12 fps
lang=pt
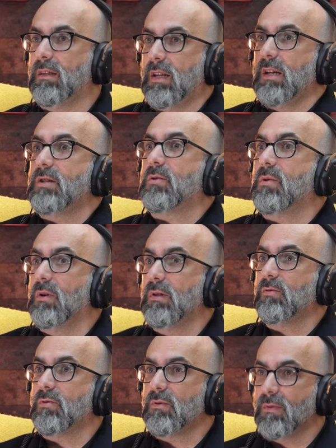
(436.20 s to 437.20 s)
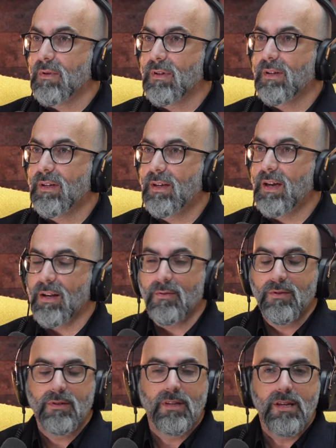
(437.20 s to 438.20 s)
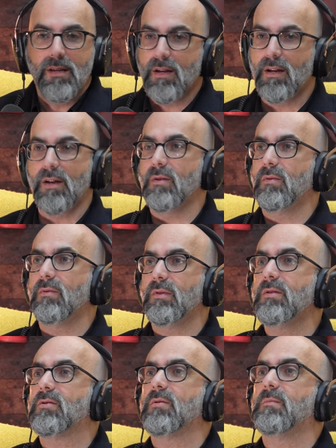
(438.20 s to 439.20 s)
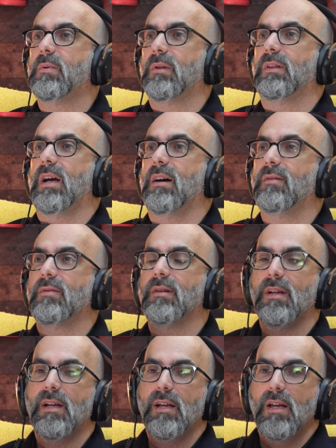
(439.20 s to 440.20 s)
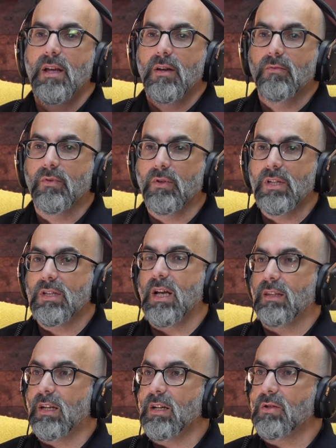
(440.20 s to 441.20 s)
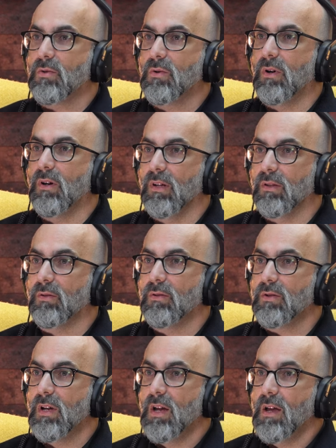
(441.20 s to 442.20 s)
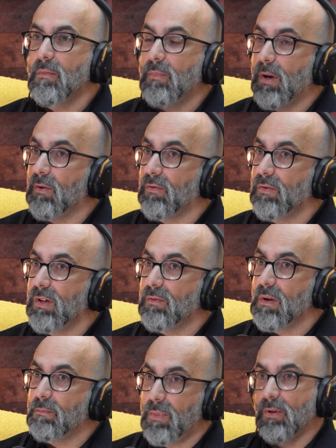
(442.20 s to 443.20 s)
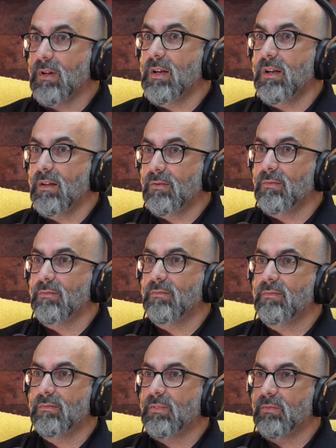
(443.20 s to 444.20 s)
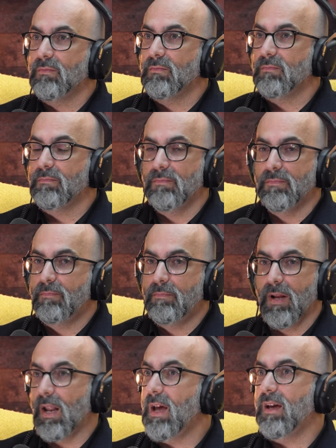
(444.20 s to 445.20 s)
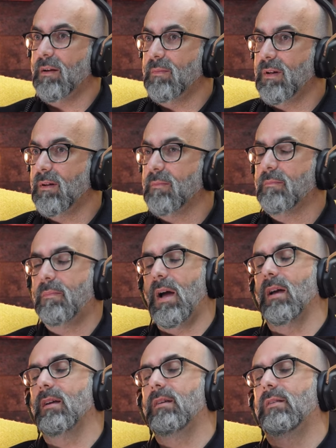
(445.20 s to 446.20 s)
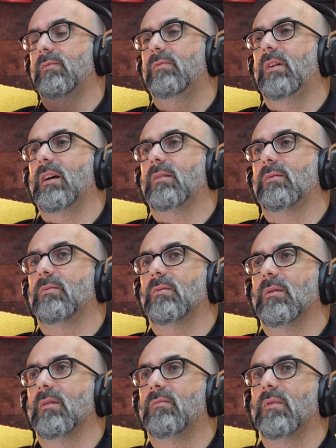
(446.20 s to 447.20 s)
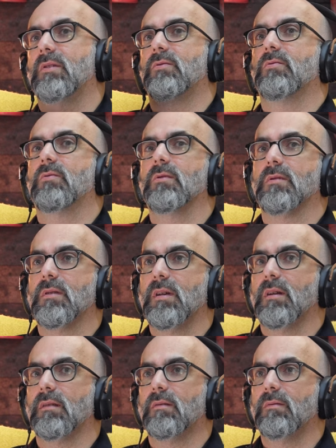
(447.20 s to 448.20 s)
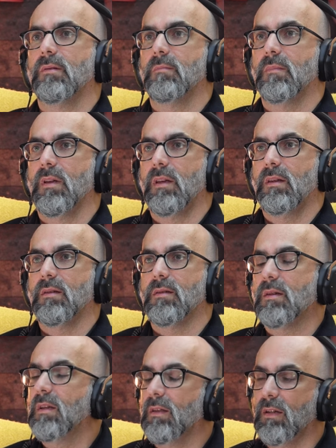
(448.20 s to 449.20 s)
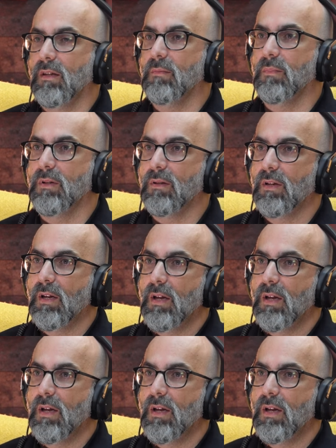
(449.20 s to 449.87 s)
três contos que era um dinheirão insuportável. Vou não lixar três vou contos para ouvir uma porcaria de um, de um Palerma. Pá, e de facto vejo o concerto e, e senti-me